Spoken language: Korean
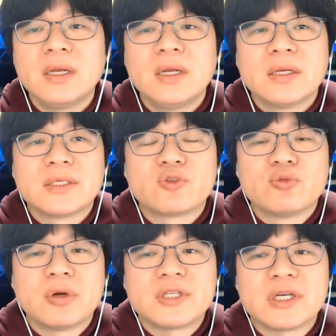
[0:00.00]
자, 두
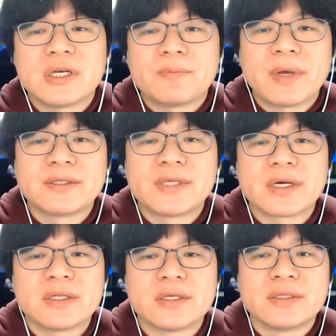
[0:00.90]
번째 팩트
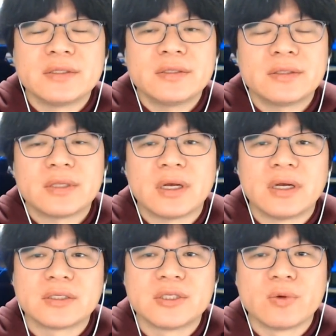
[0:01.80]
체크는
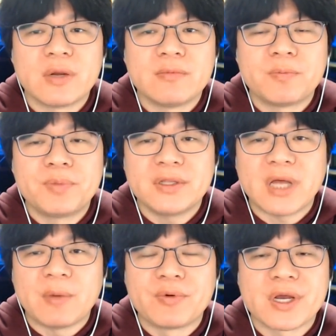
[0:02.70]
어, 지노 램버핏
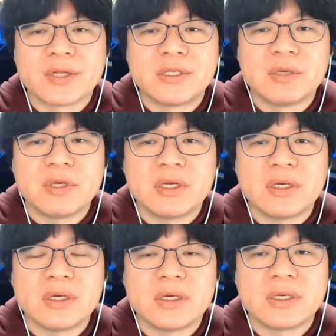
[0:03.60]
아프리카 TV